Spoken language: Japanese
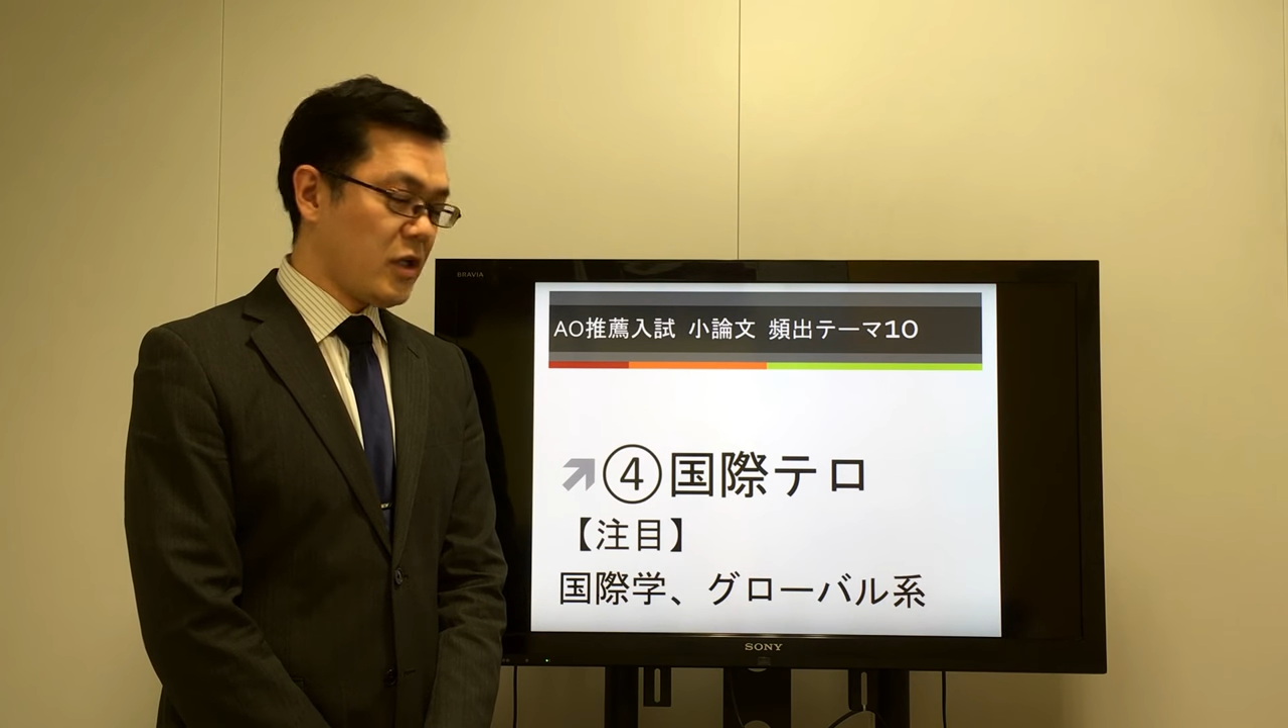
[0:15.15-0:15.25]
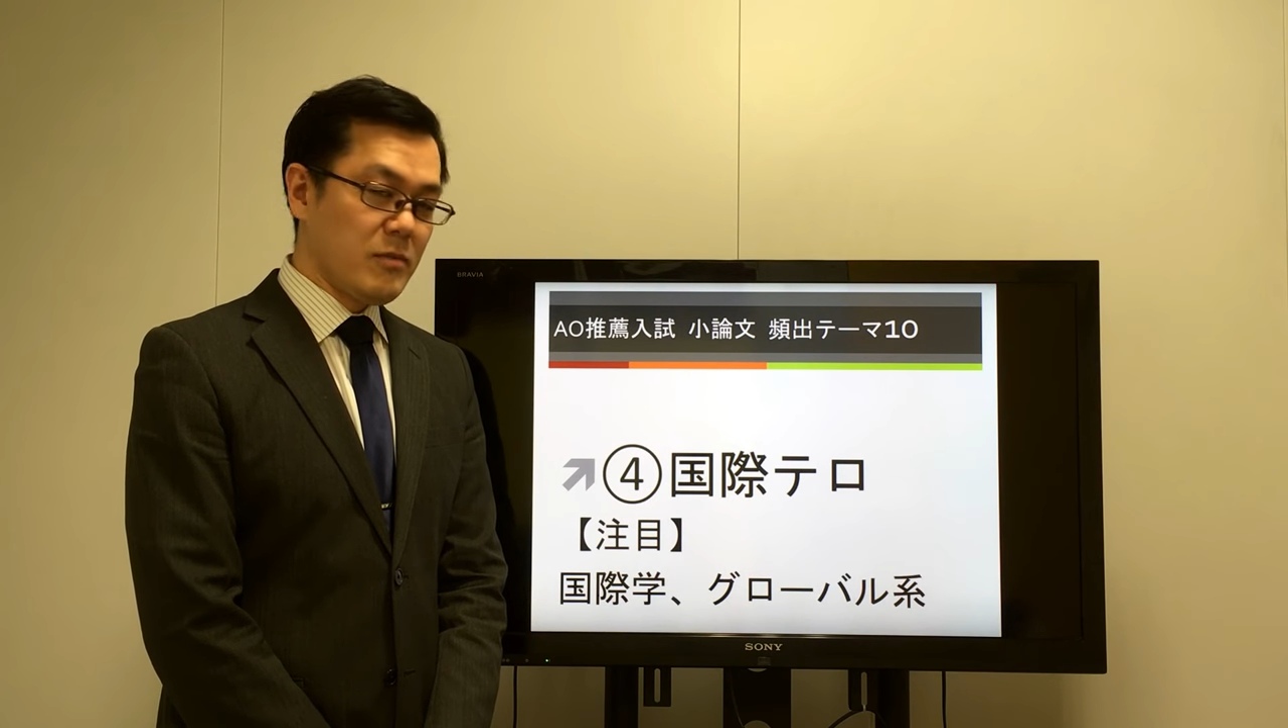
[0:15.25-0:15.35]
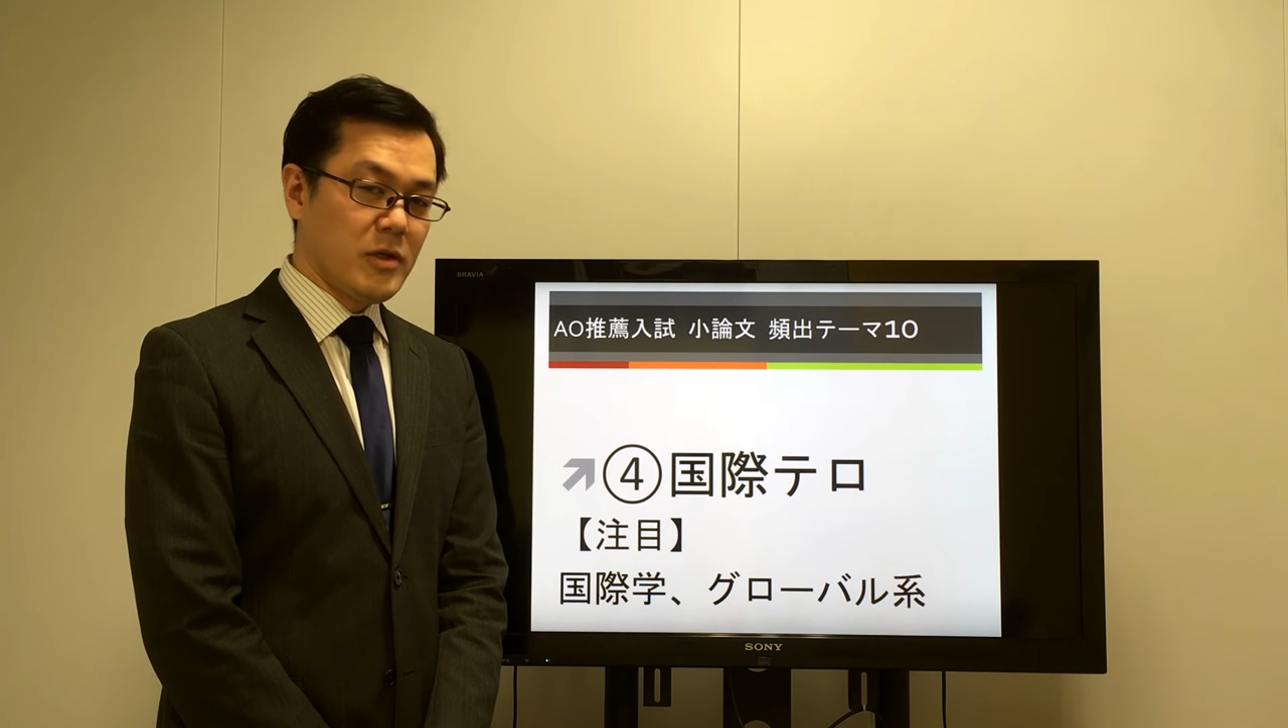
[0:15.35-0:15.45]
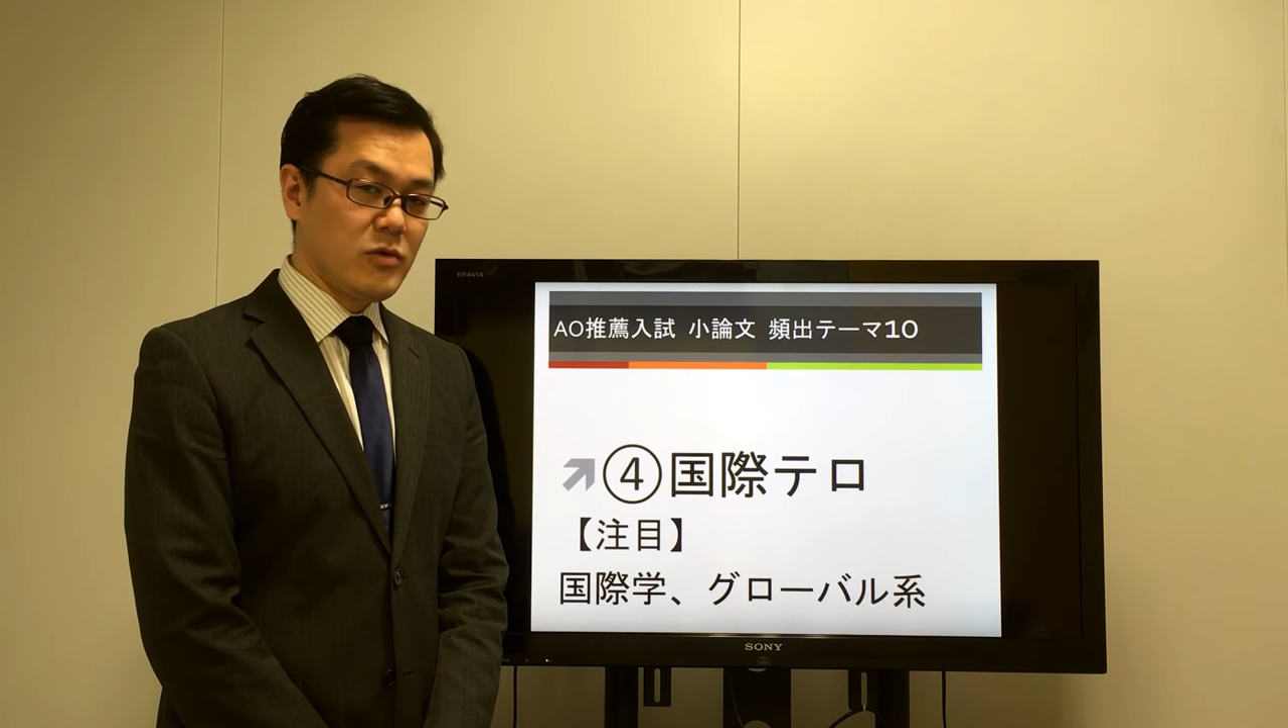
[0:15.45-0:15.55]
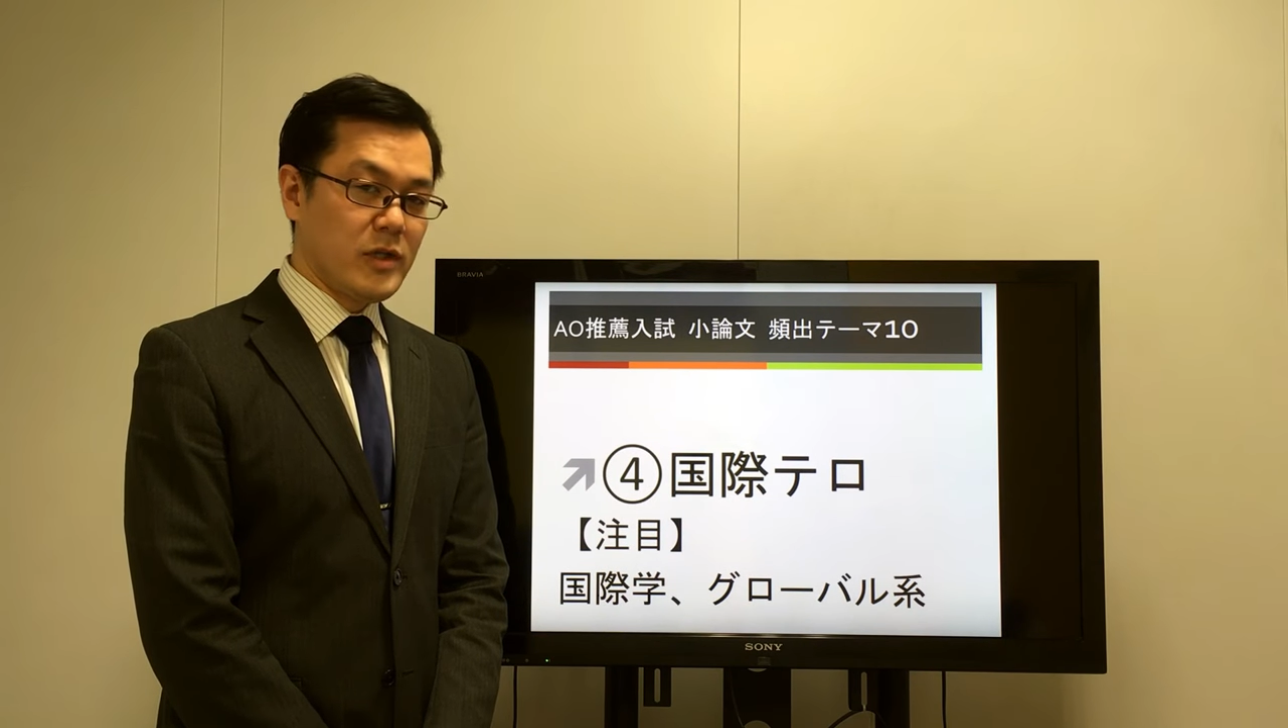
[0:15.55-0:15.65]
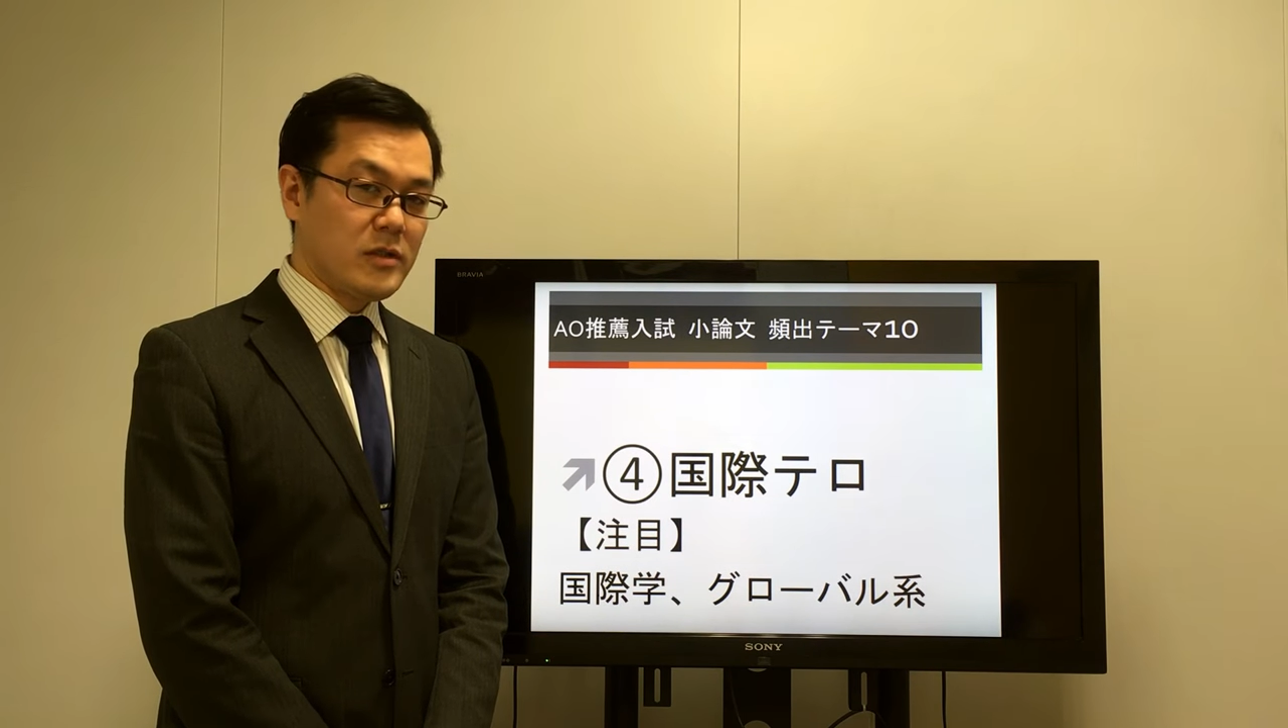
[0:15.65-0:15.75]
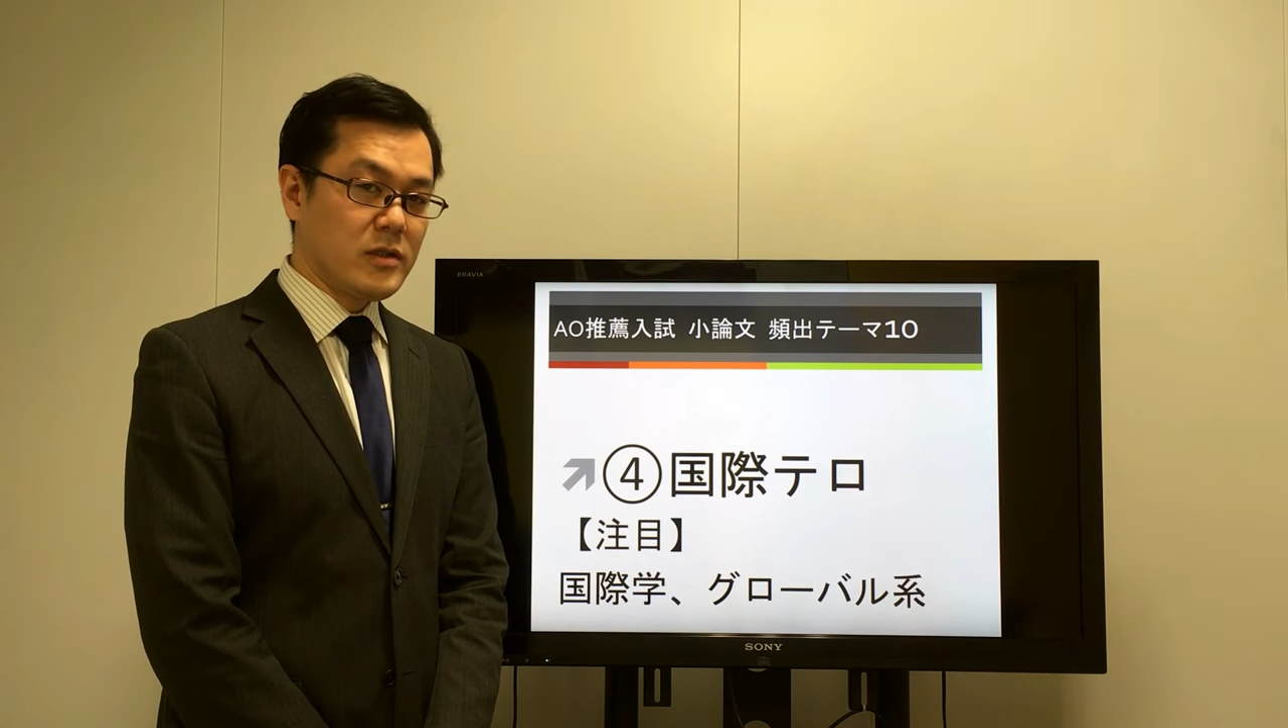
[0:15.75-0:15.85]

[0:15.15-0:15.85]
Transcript: テーマとなっ